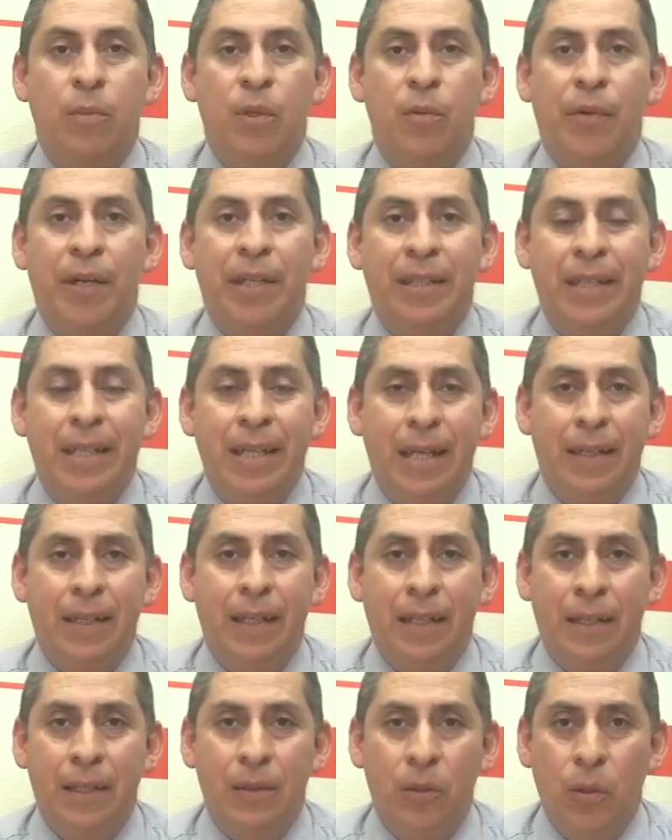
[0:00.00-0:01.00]
Muy buen día
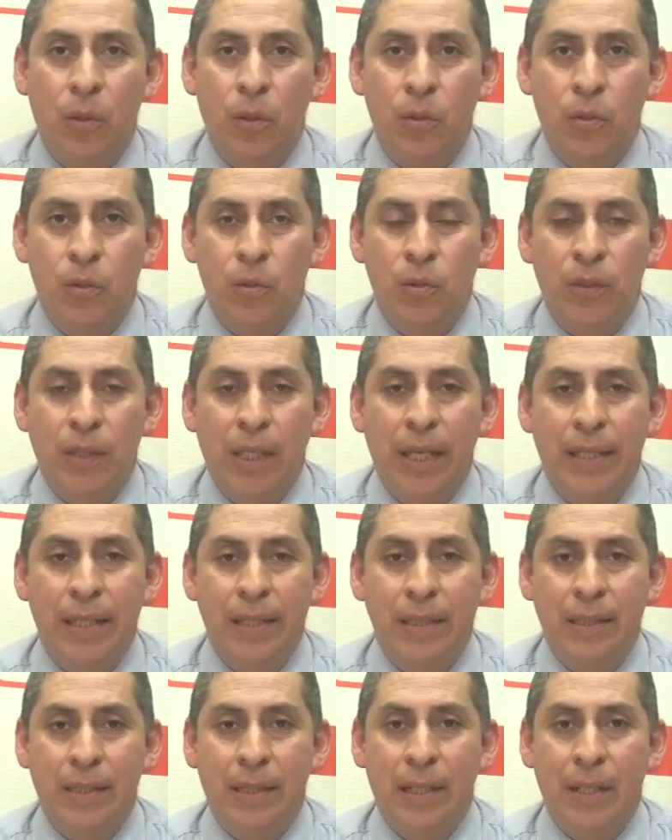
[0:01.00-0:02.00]
tengan todos
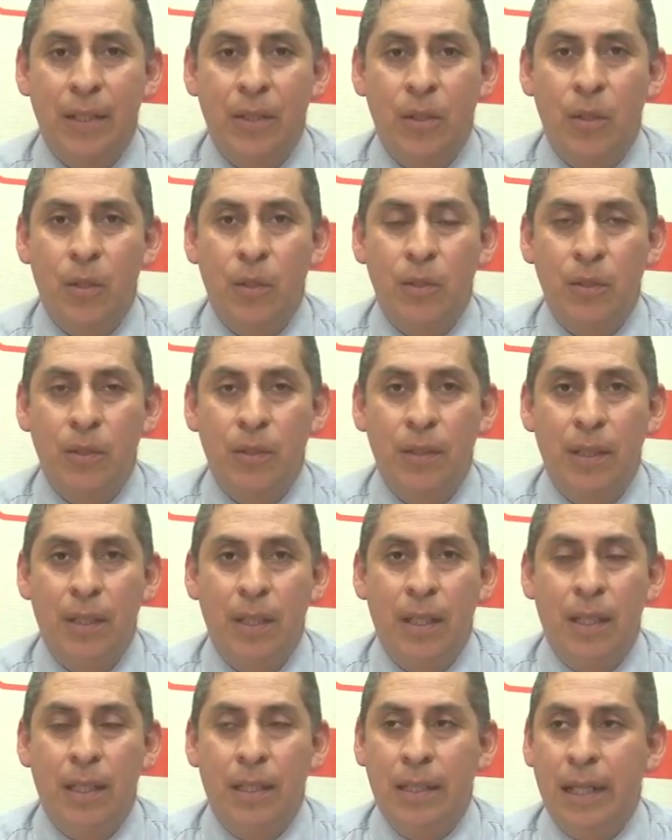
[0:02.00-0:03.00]
ustedes, queridos
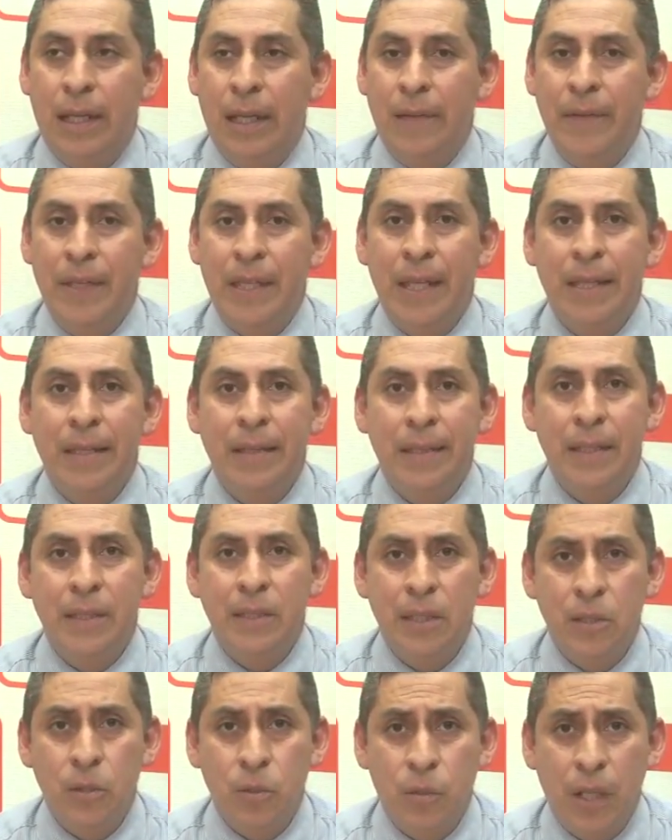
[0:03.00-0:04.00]

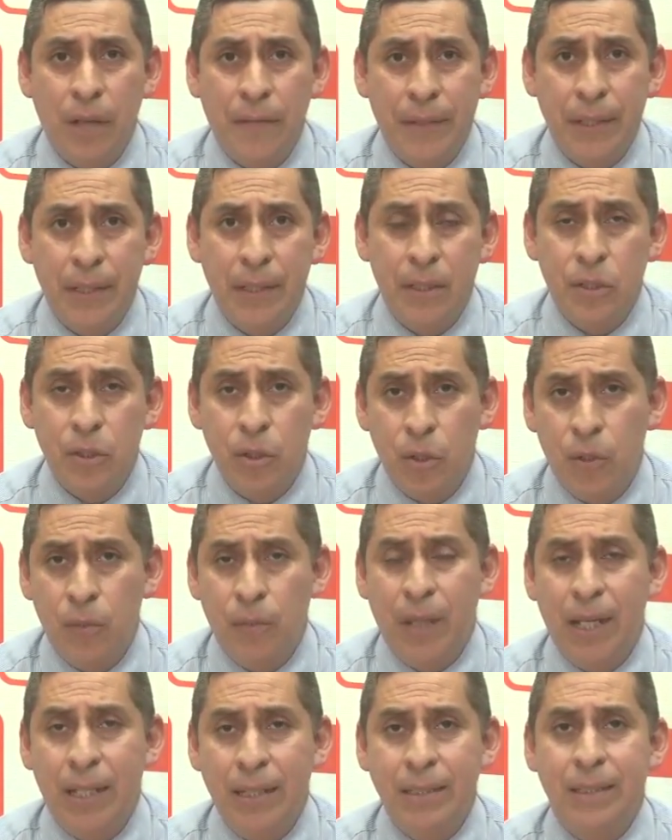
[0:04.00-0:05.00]
televidentes, y es una bendición
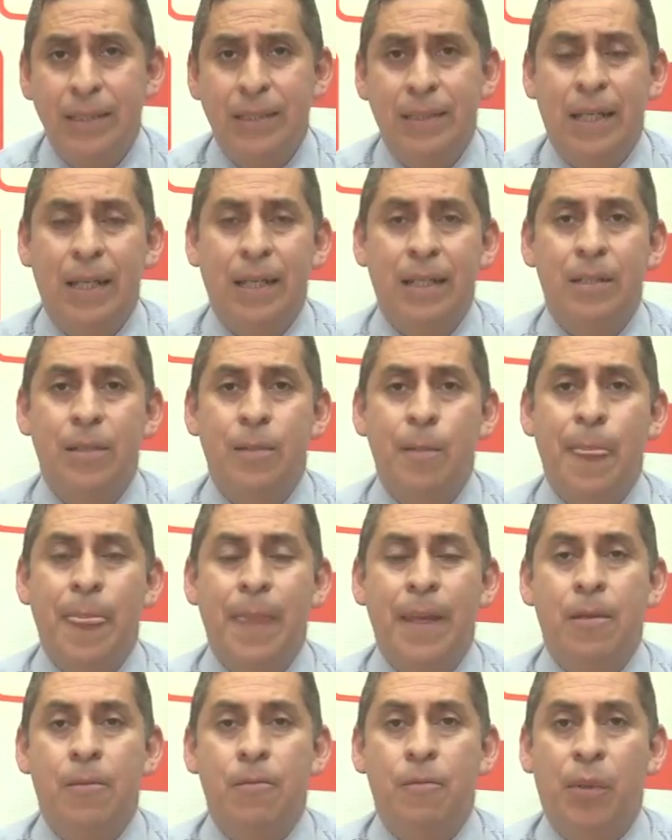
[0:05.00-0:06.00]
más estar
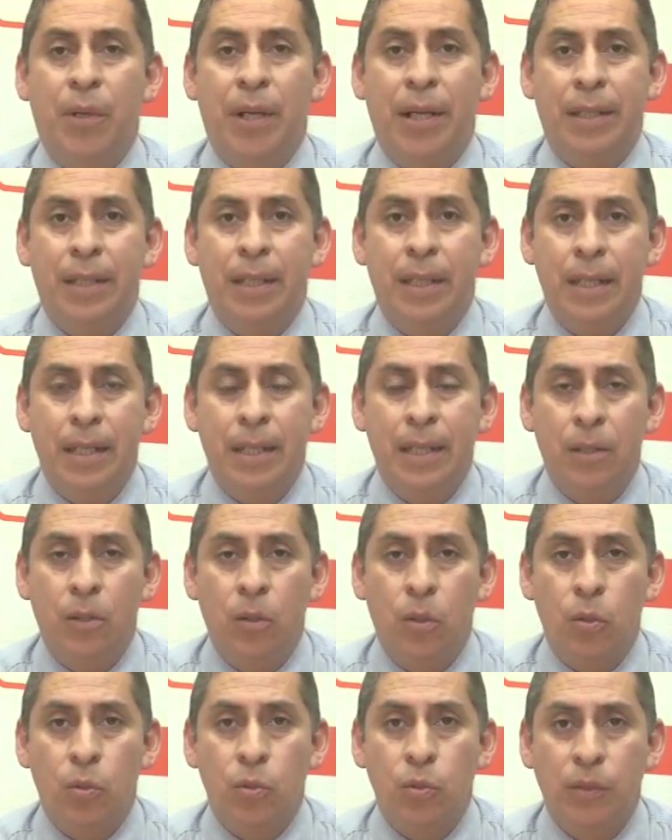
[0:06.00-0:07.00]
por aquí
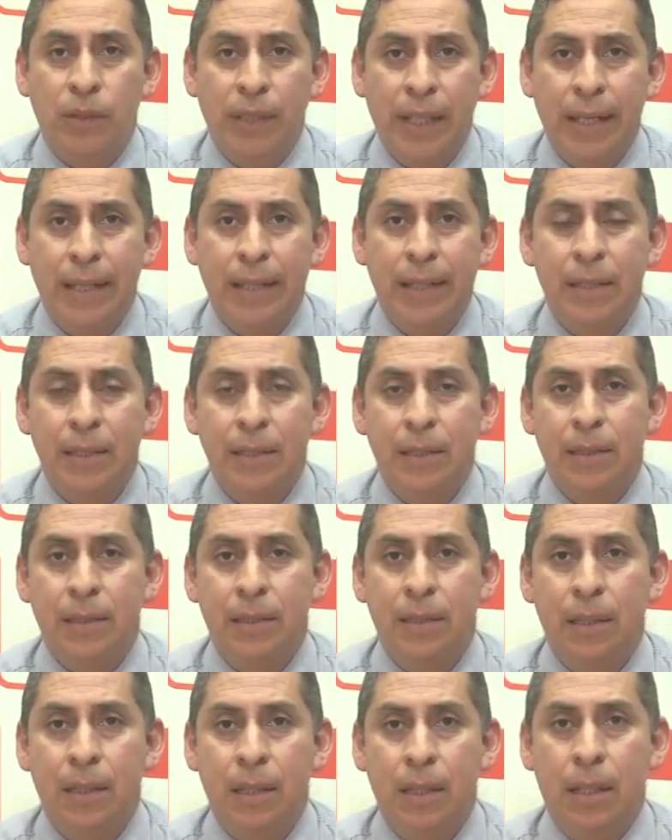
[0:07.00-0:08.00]
con
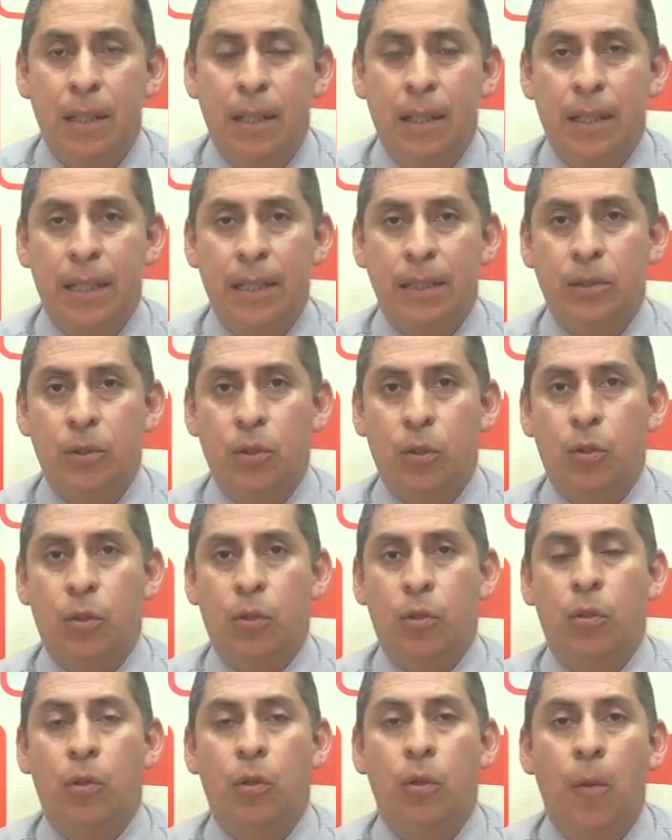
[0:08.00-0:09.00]
ustedes en este
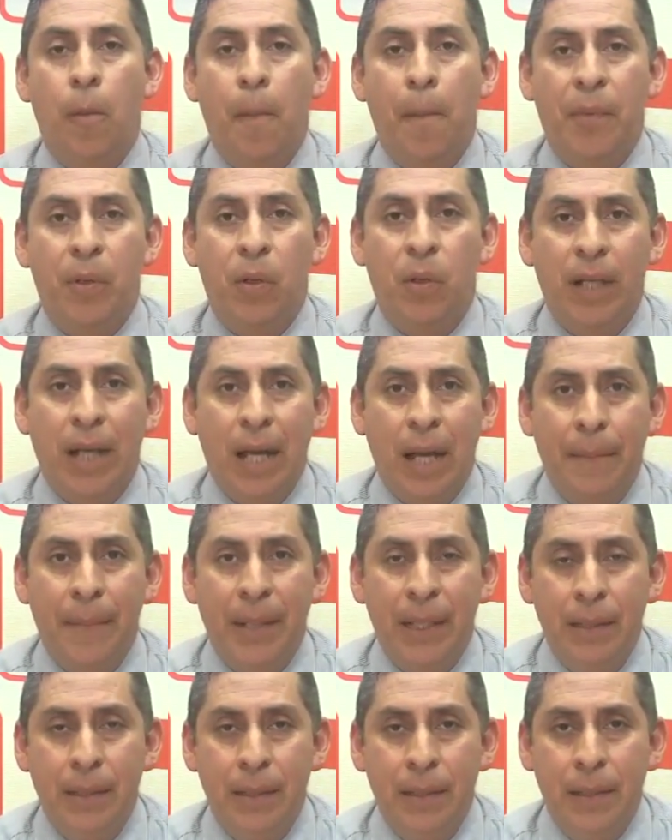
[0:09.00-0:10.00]
otro programa.